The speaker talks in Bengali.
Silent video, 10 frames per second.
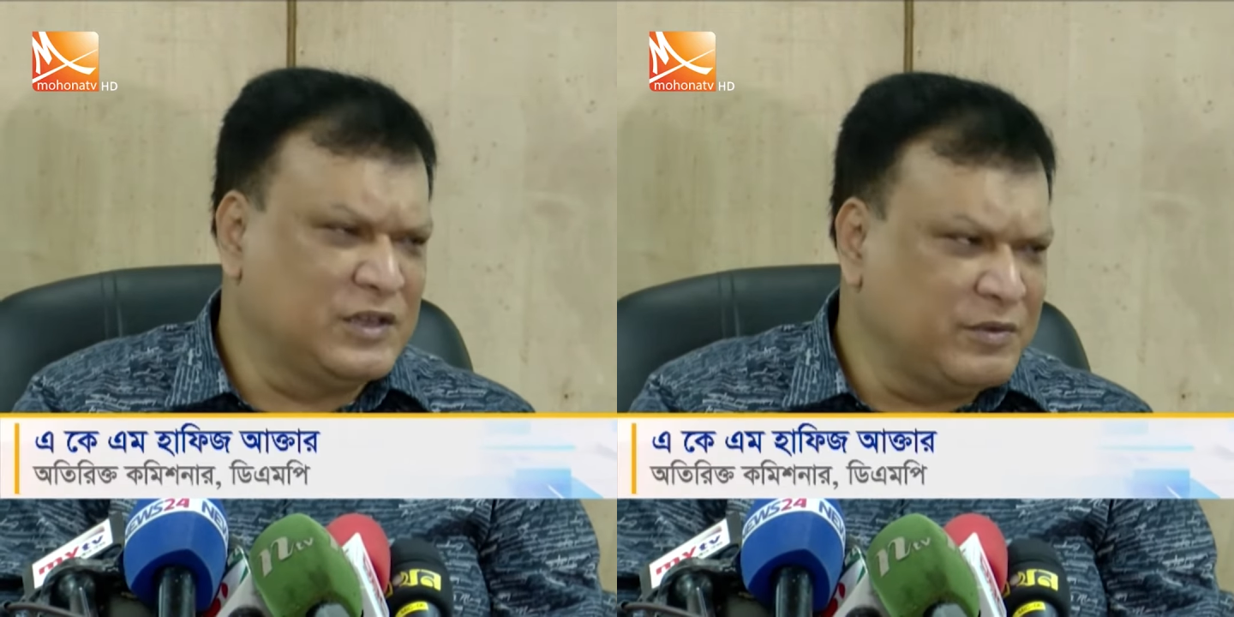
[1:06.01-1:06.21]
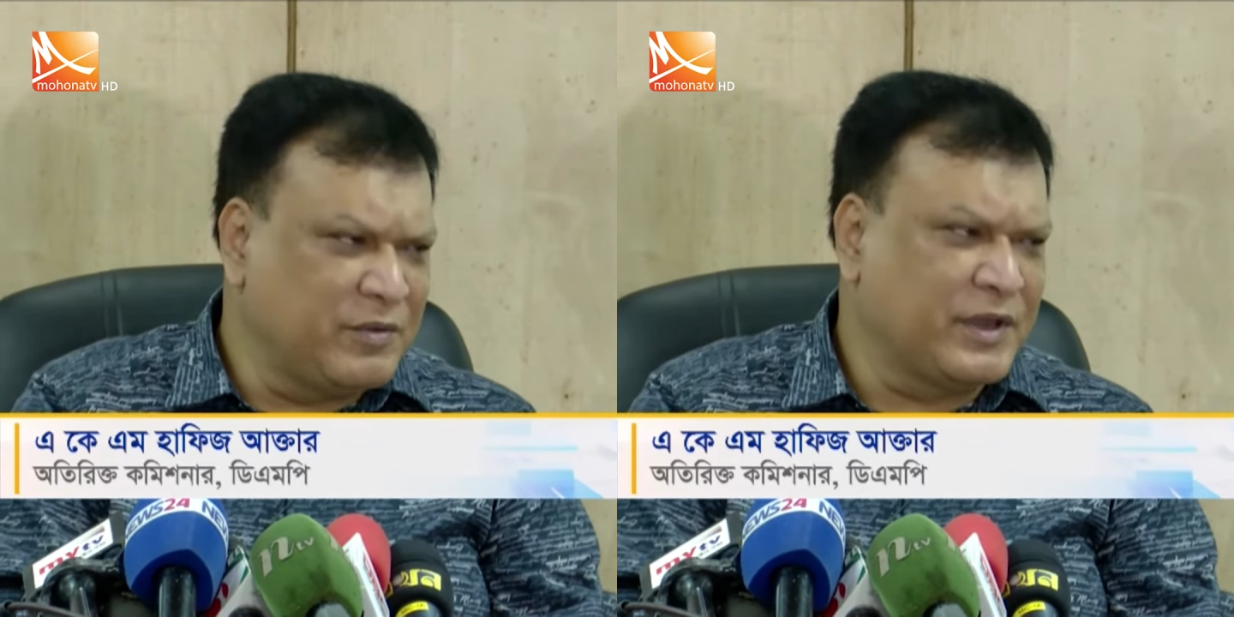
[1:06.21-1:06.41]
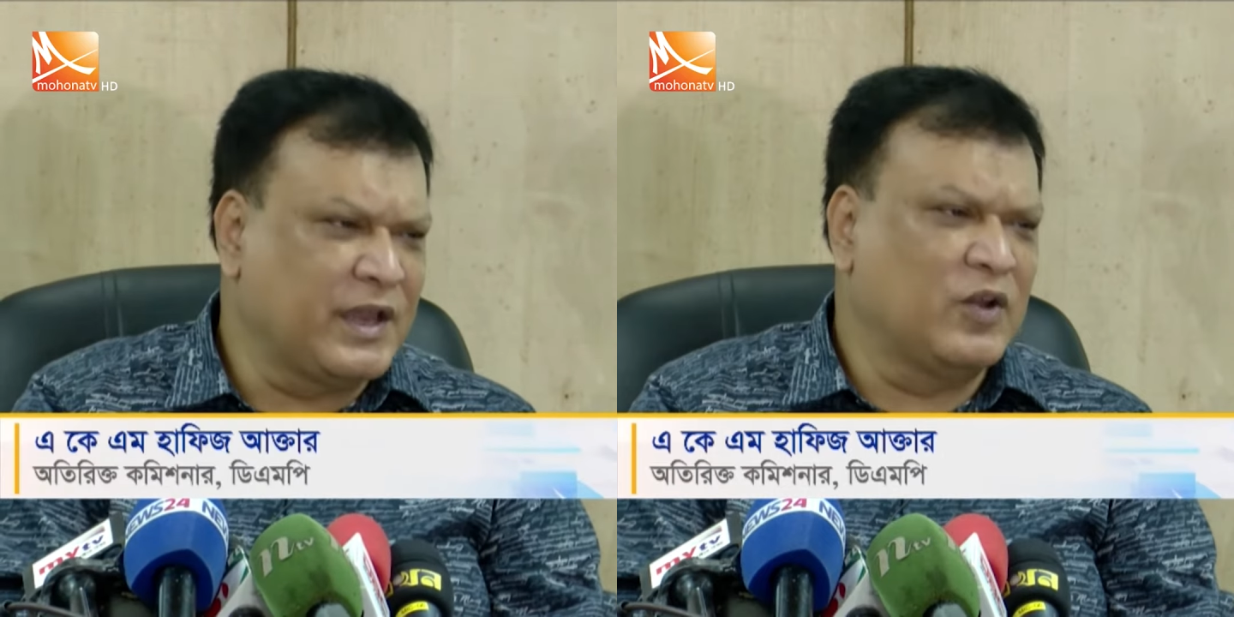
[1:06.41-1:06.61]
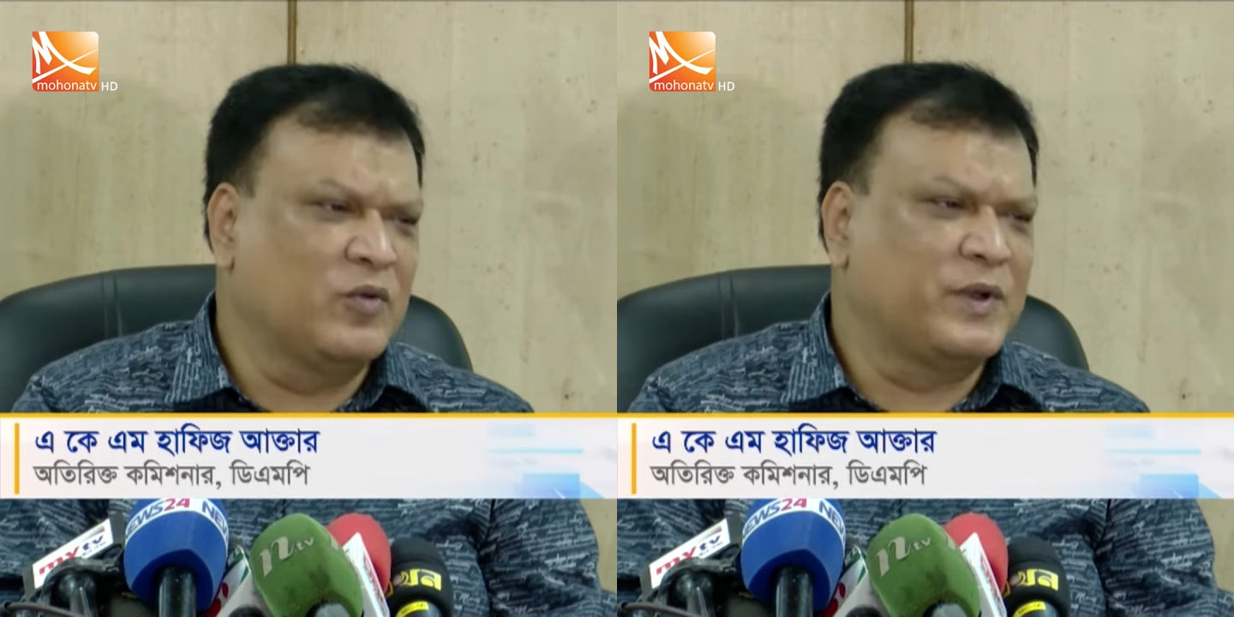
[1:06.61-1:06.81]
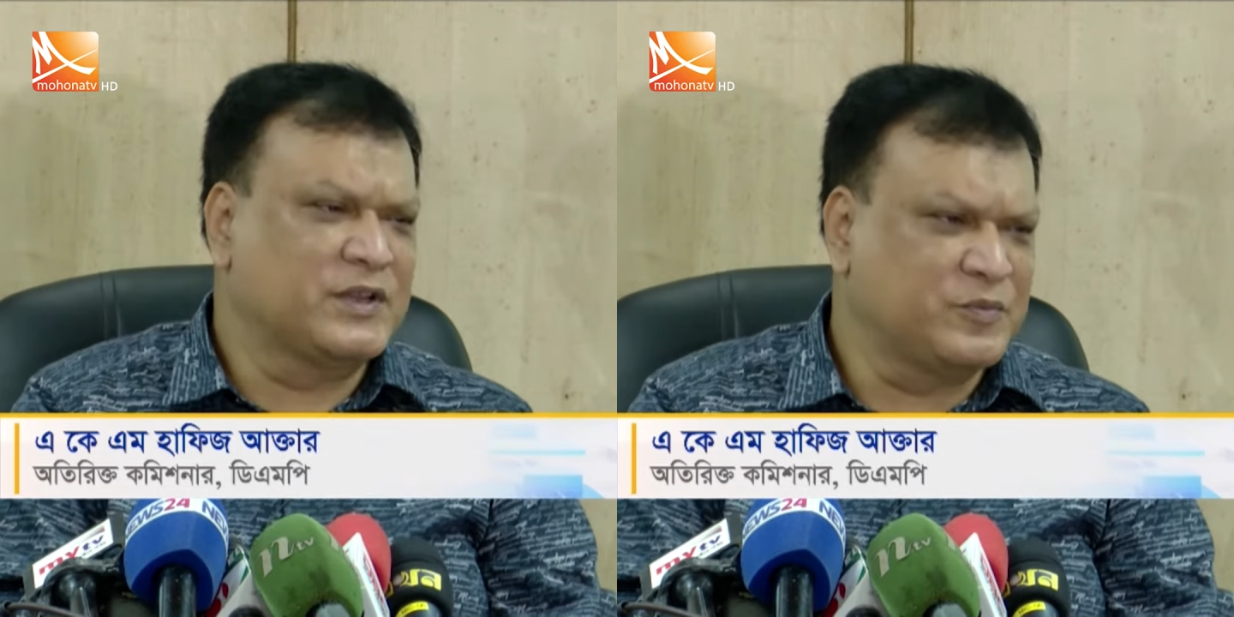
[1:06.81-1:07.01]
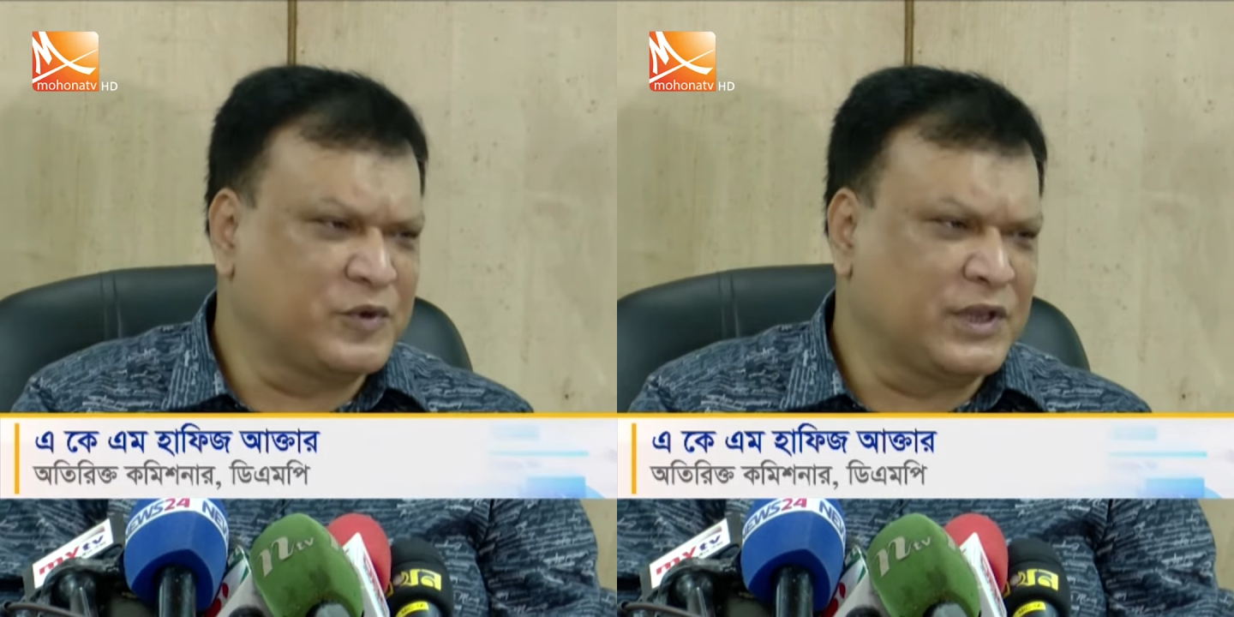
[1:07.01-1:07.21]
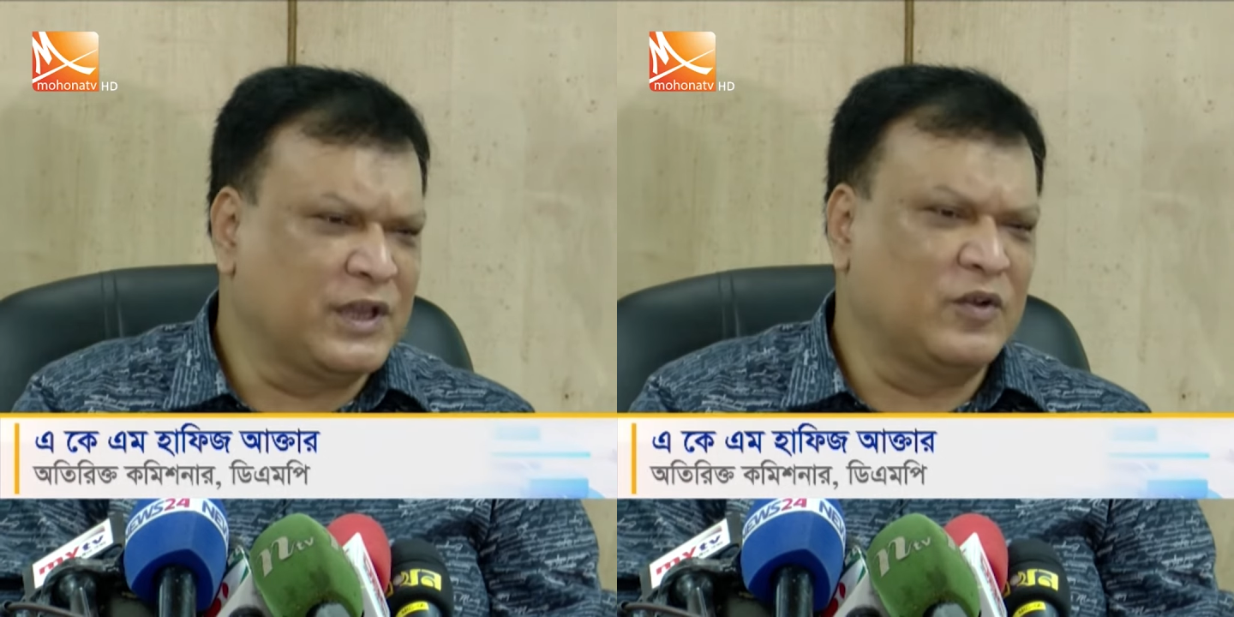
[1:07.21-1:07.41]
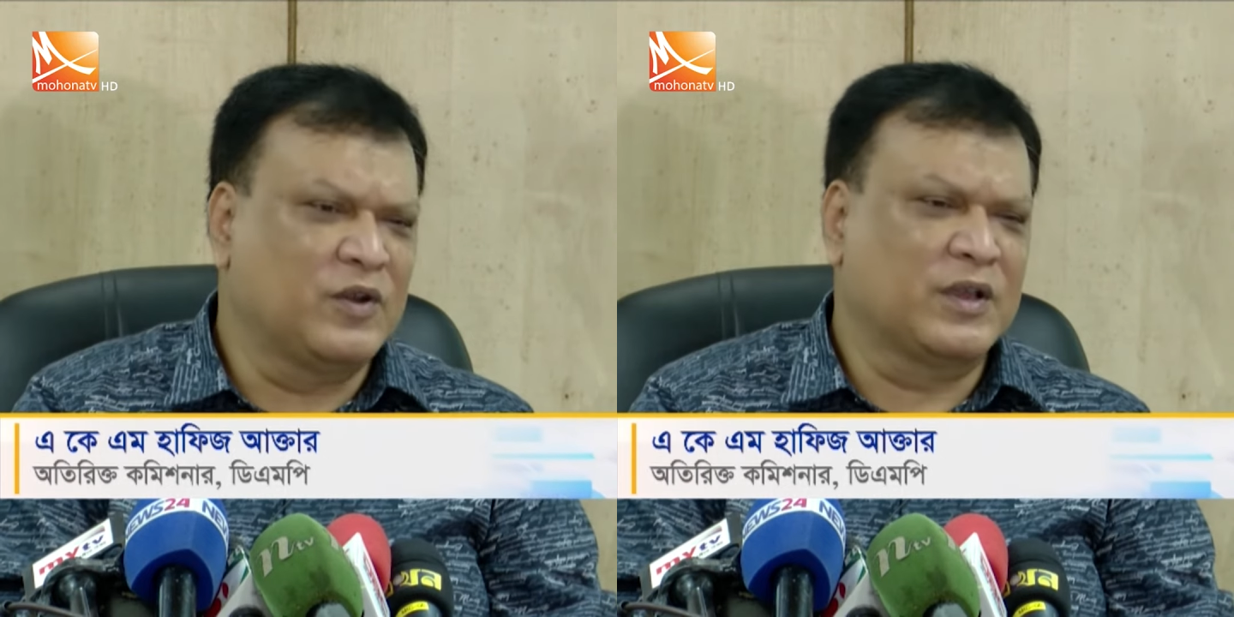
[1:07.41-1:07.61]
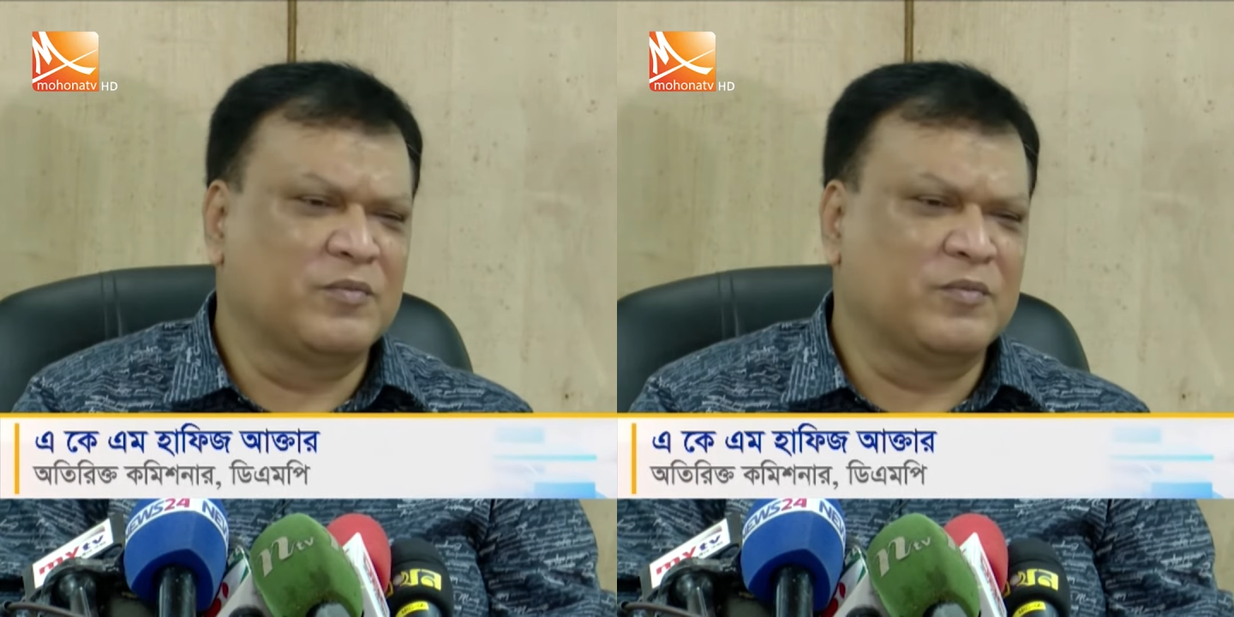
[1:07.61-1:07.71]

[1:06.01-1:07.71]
কিভাবে গেল পাসপোর্টে গেল